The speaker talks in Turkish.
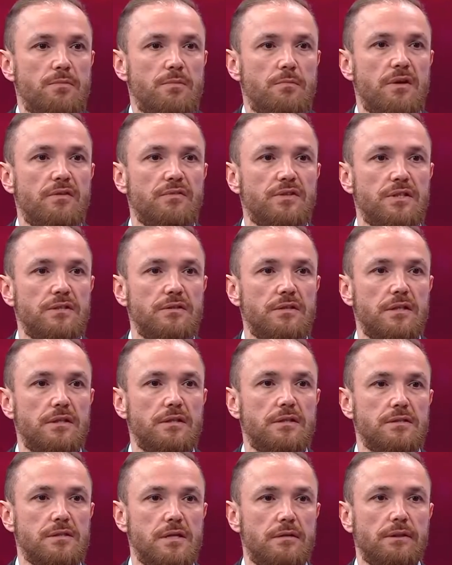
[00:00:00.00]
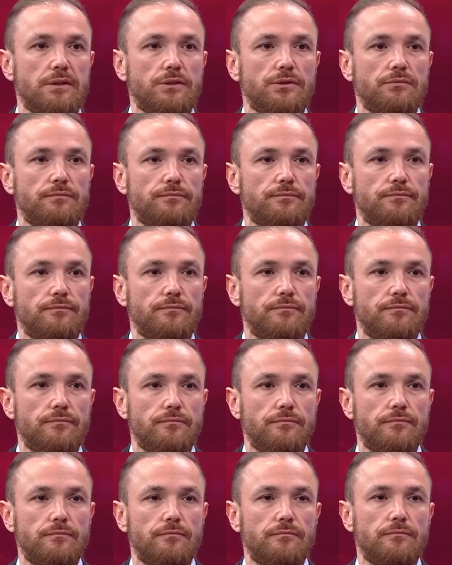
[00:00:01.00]
mevki değildi Savaş. Ee,
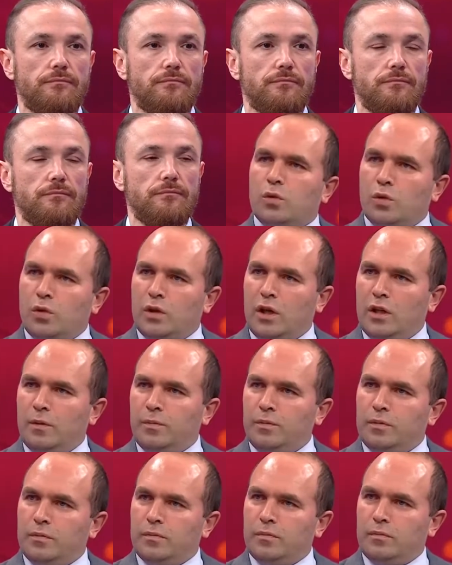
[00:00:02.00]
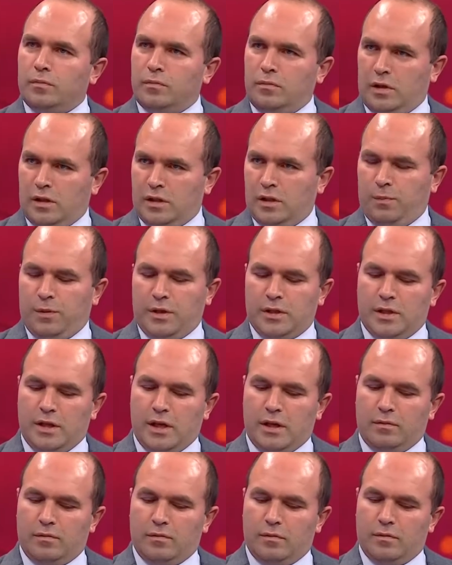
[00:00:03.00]
Çağatay Kurukalıp
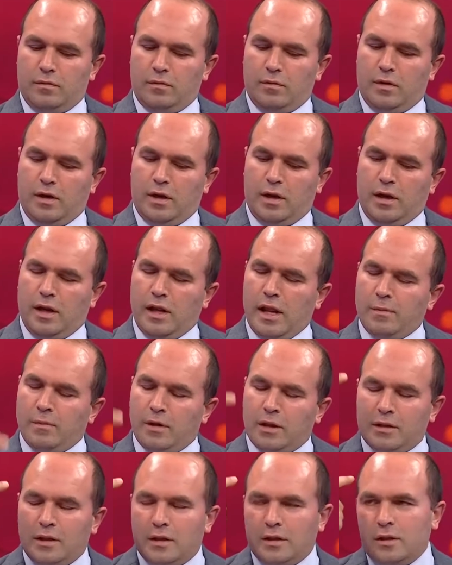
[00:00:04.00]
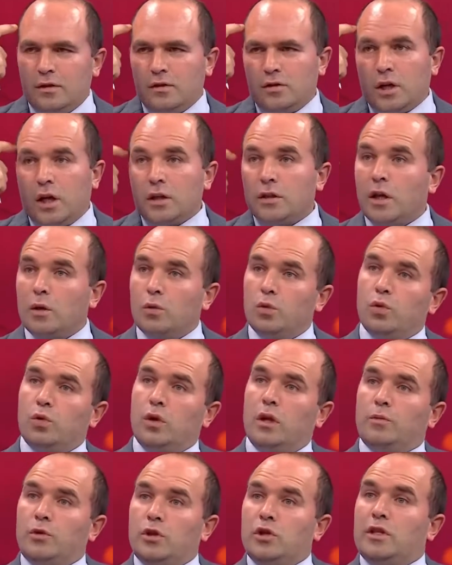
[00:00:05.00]
Kasımpaşa'dan Eren Elmalı dedin. Çağatay
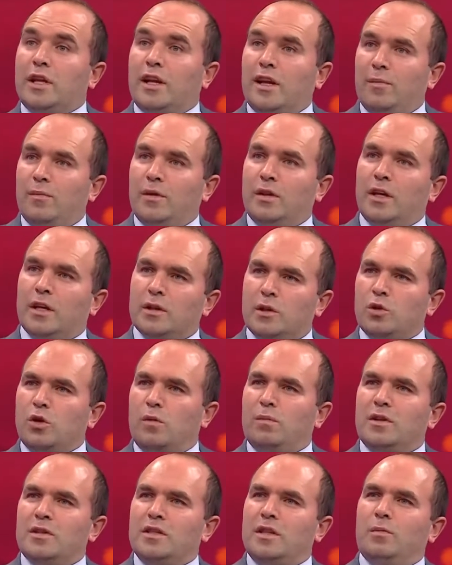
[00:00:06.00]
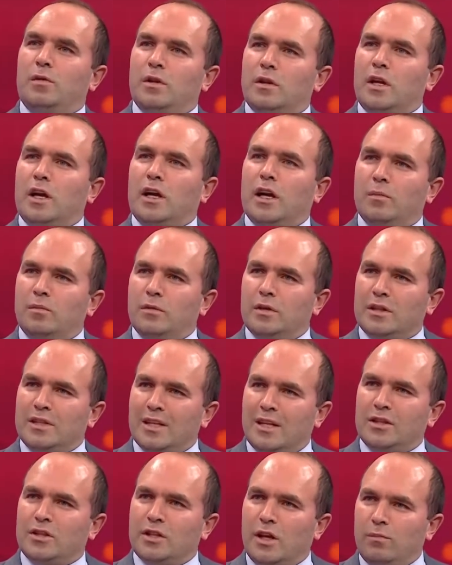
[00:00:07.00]
Kurukalıp hiç denenmedi ya. Sezon başından beri takımla
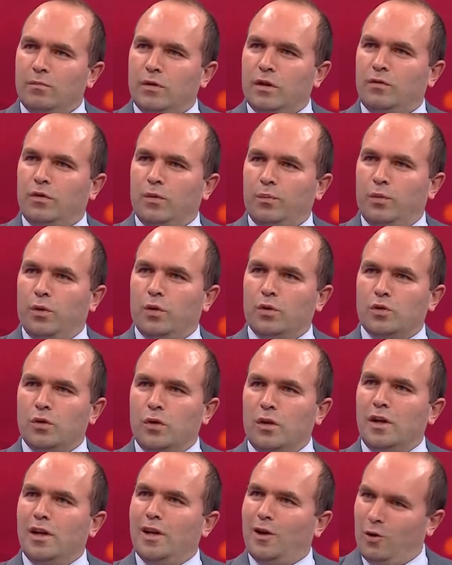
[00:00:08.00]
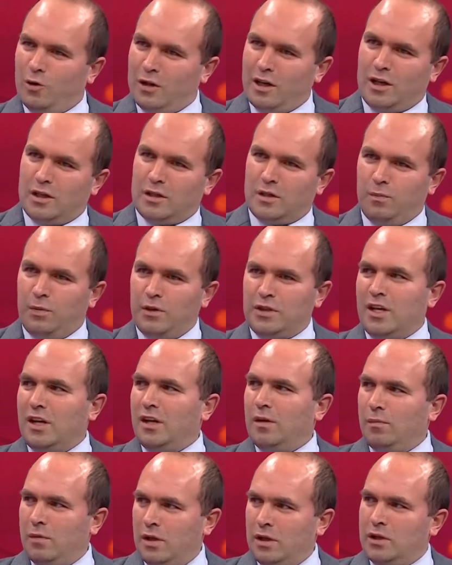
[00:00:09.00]
çalışan bir futbolcu. Hı hı. O da Kasımpaşa
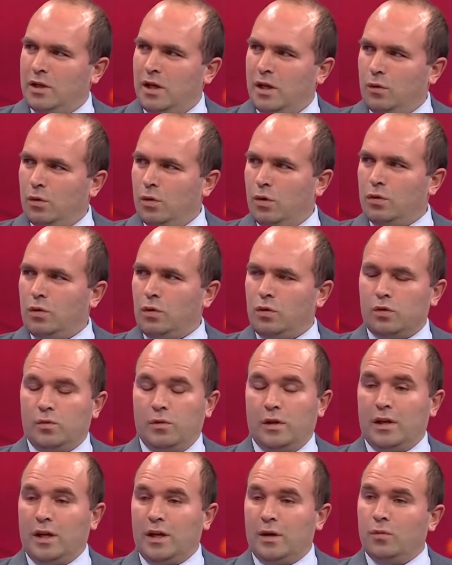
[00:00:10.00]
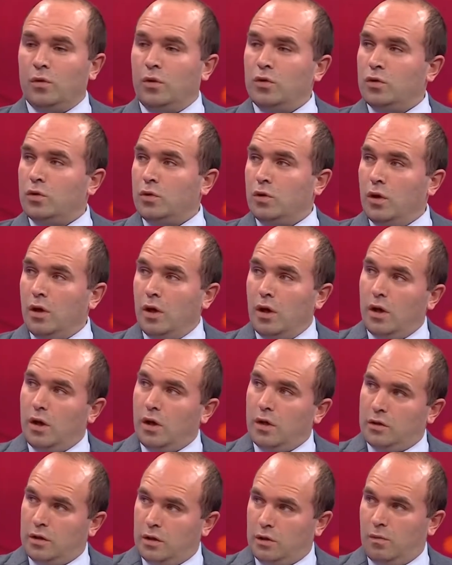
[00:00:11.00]
menşeli. U19 milli takım oyuncusu.
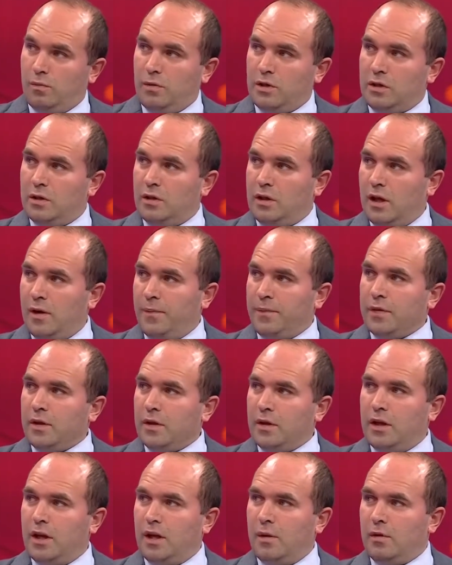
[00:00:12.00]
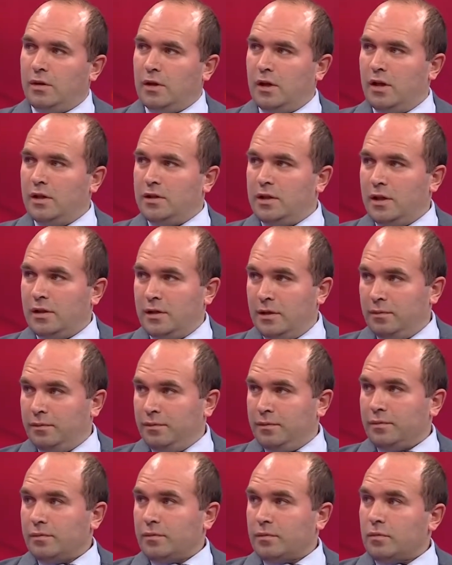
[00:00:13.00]
Sezon başında Kerem hatırlayacaksın.
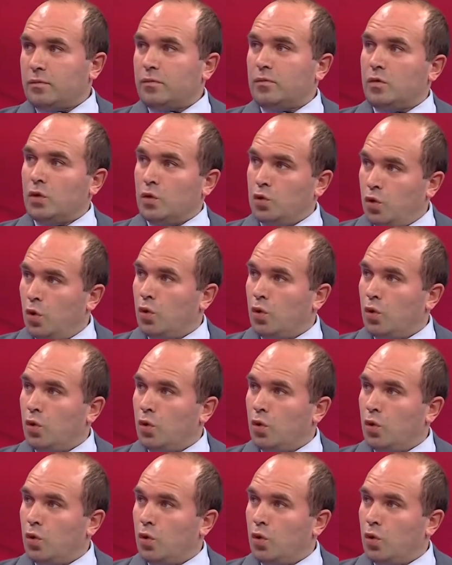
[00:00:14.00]
Çok